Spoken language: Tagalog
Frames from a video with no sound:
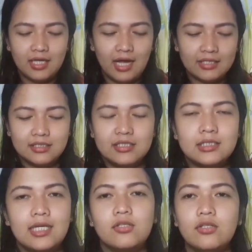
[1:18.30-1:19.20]
At
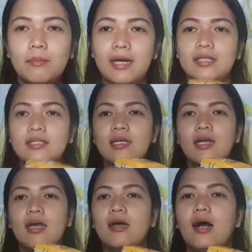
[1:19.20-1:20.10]
ito naman,
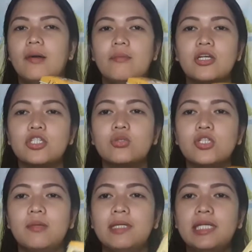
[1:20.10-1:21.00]
um, March ko
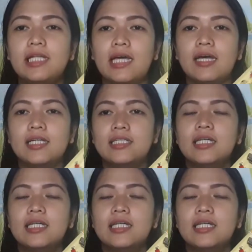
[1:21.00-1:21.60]
siya binili